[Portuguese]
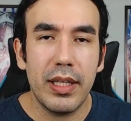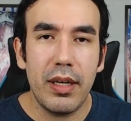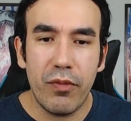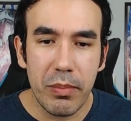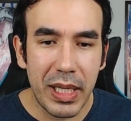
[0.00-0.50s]
E
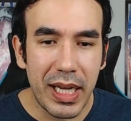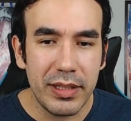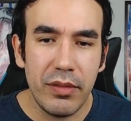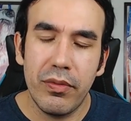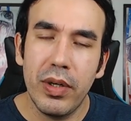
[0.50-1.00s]
aquilo ali foi me
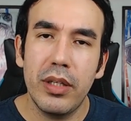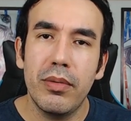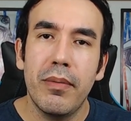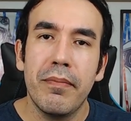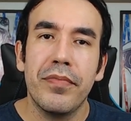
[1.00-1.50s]

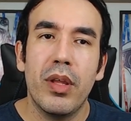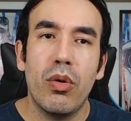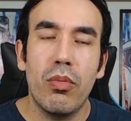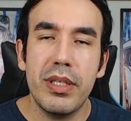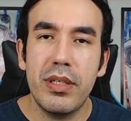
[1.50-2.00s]
cativando,
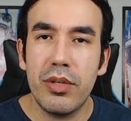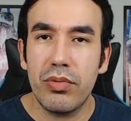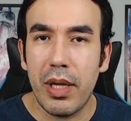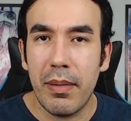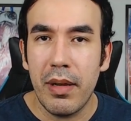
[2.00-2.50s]
eu
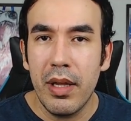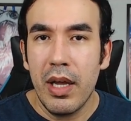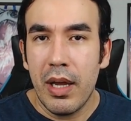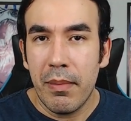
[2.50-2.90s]
comecei a estudar